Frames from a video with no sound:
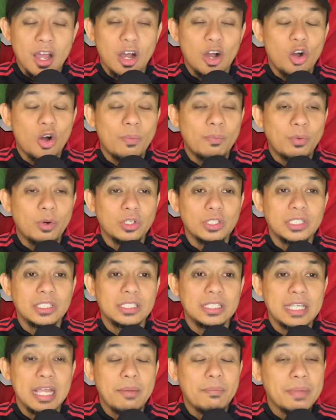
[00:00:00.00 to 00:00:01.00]

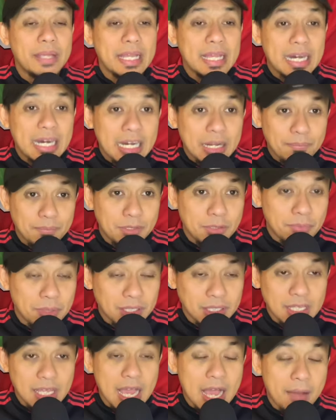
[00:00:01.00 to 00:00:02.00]
komposisinya mirip
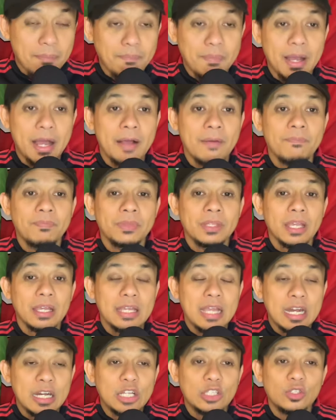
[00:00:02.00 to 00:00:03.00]
seperti apa
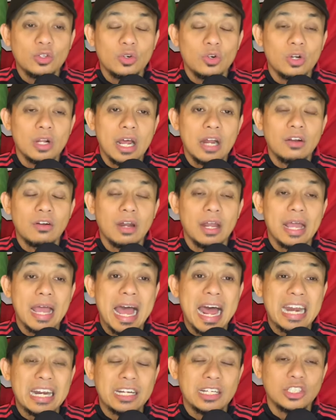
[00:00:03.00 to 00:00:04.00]
yang diturunkan oleh
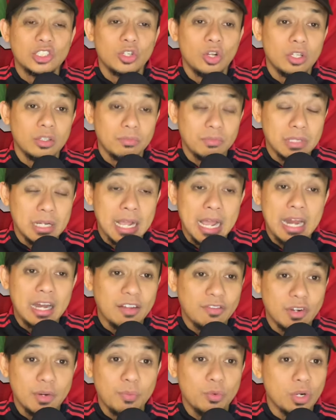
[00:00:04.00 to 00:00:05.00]
Arne Slot dengan
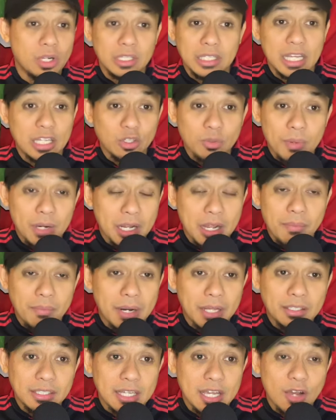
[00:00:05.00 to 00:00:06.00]
Liverpool ketika itu mereka
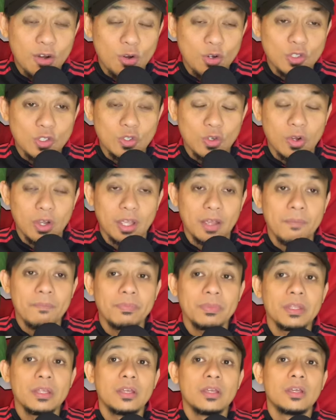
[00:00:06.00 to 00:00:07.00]
menang 3-0 ya.
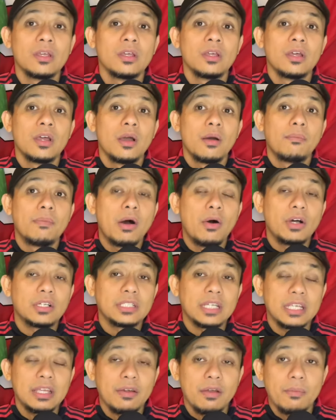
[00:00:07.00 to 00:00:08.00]

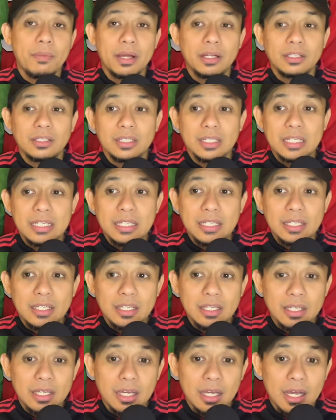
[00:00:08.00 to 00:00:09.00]
Bahwasanya memang
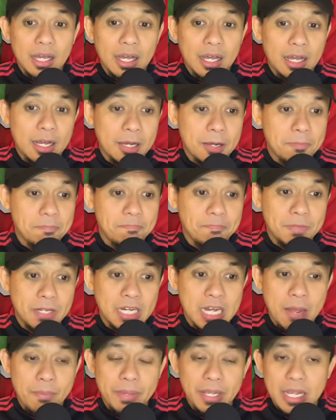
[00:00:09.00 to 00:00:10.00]
di um,
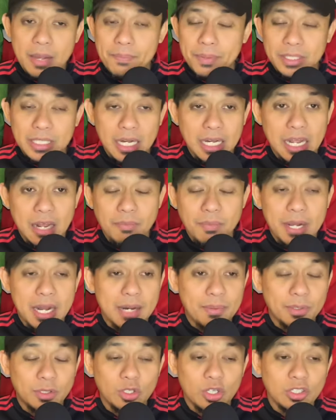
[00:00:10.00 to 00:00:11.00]
dinamika pertandingan
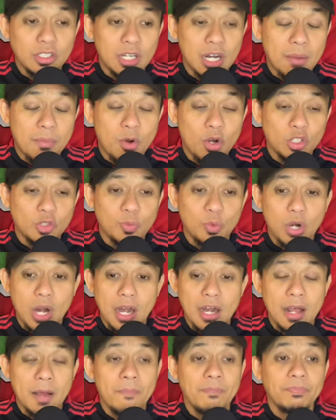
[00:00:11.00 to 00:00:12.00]
menghadapi Tottenham Hotspur
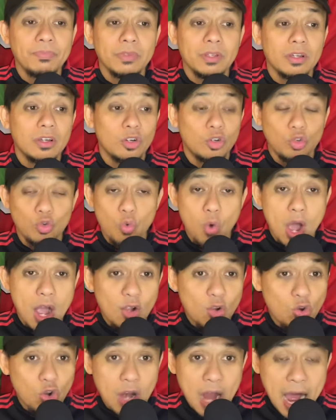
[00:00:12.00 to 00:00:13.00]
ada
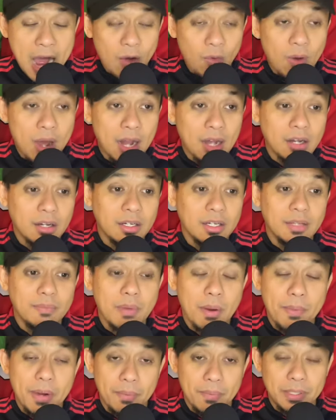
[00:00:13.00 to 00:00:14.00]
dua gol awal di
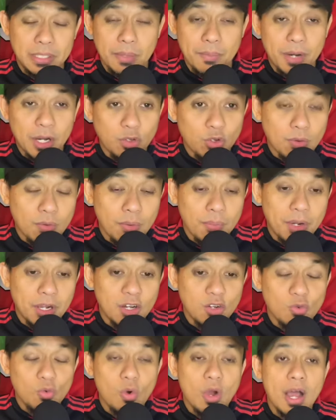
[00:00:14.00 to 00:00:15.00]
babak pertama dan juga
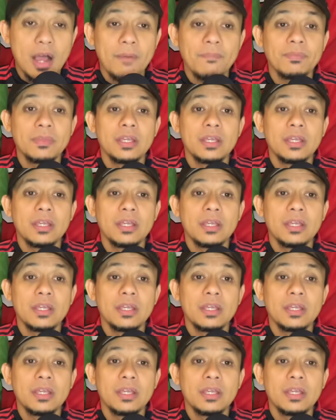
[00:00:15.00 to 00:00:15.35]
babak kedua.